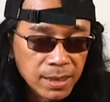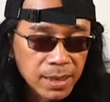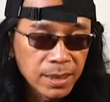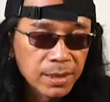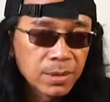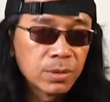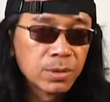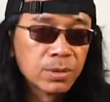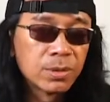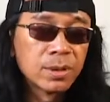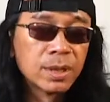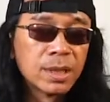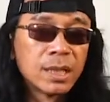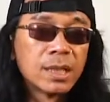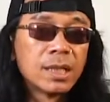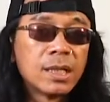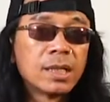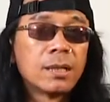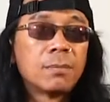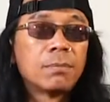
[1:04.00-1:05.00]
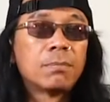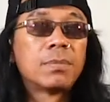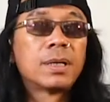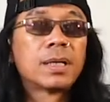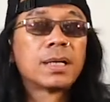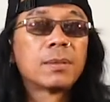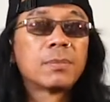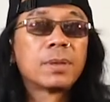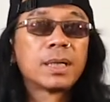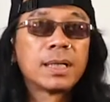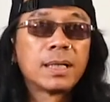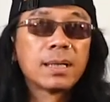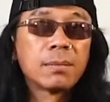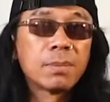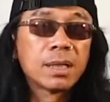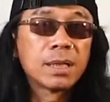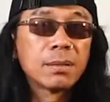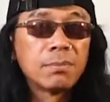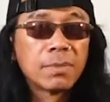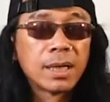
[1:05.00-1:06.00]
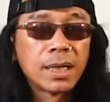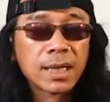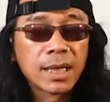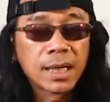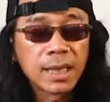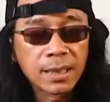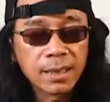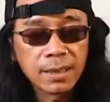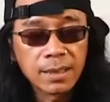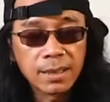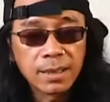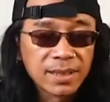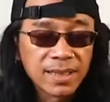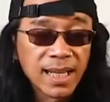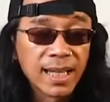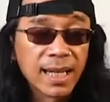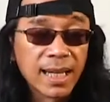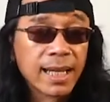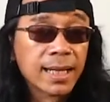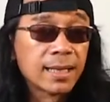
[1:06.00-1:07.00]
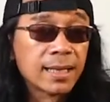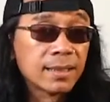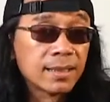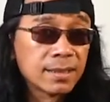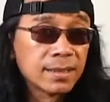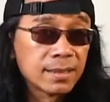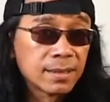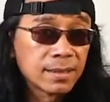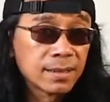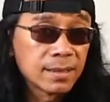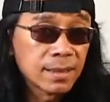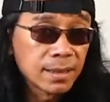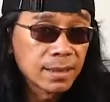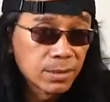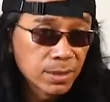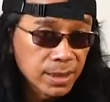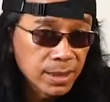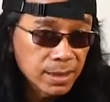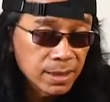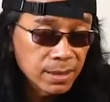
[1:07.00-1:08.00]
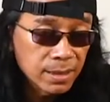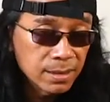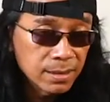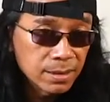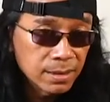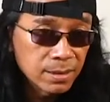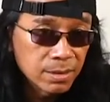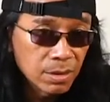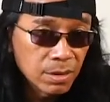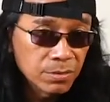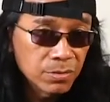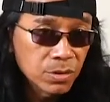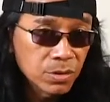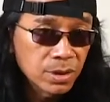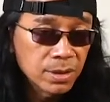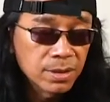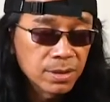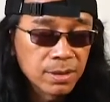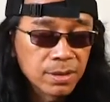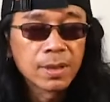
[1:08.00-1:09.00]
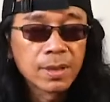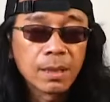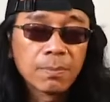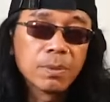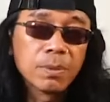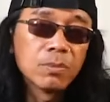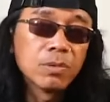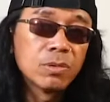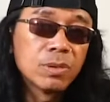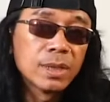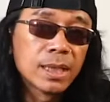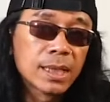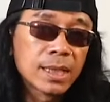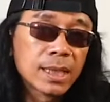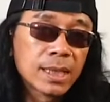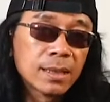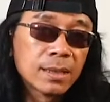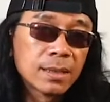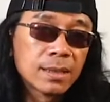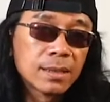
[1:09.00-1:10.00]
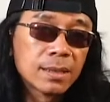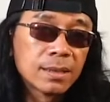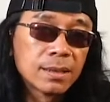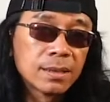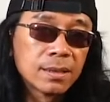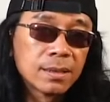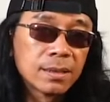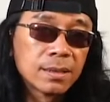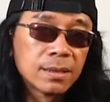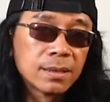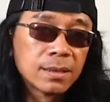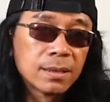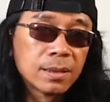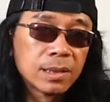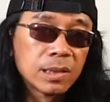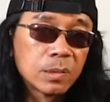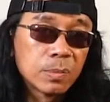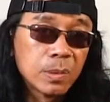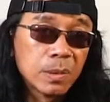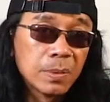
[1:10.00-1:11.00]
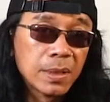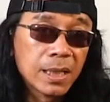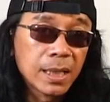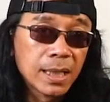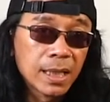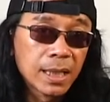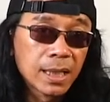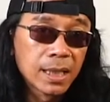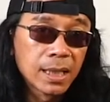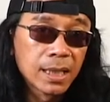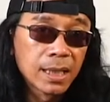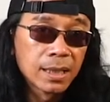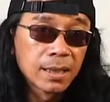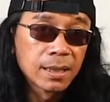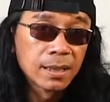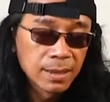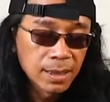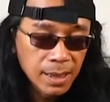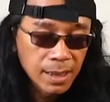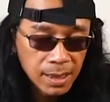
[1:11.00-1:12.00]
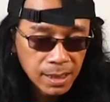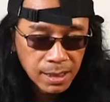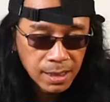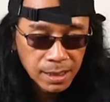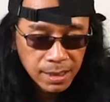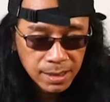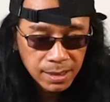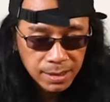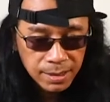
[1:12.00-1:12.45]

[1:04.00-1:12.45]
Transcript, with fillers: yaitu bagaimana mengembangkan skill etnis Indonesia, of course, tapi menggunakan uh, speed picking. Nah,